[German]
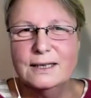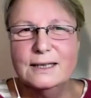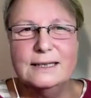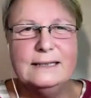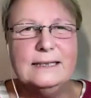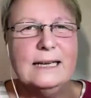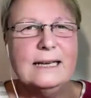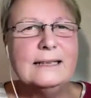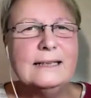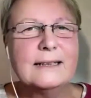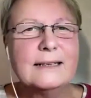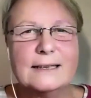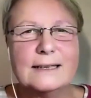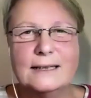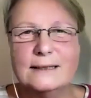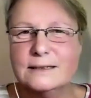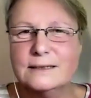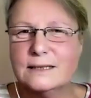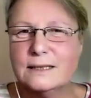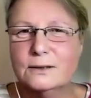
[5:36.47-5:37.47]
Jeder
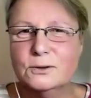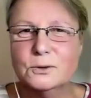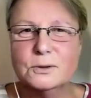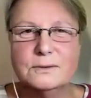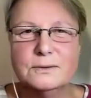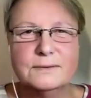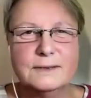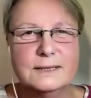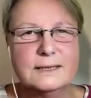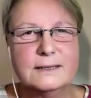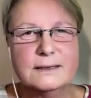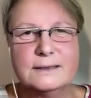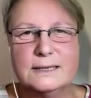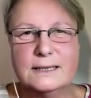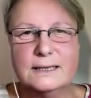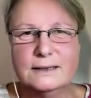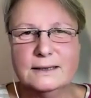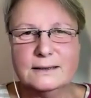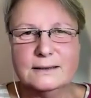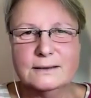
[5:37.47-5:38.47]
kennt genug wilde
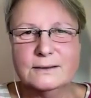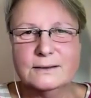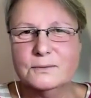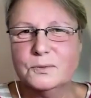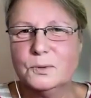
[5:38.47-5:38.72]
Zeiten,